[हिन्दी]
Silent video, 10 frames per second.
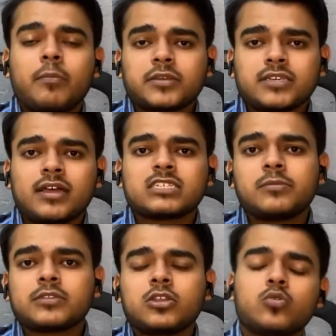पचास के
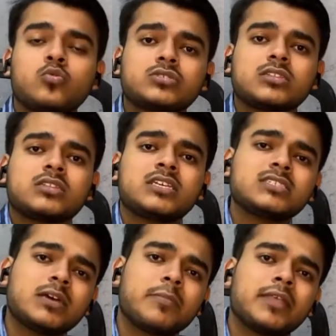बदले उनसे तीस
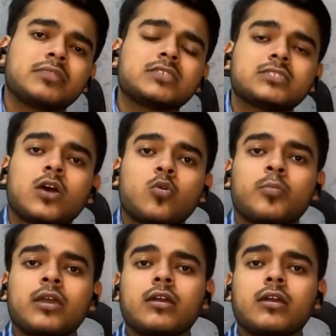या पैंतीस हजार रुपए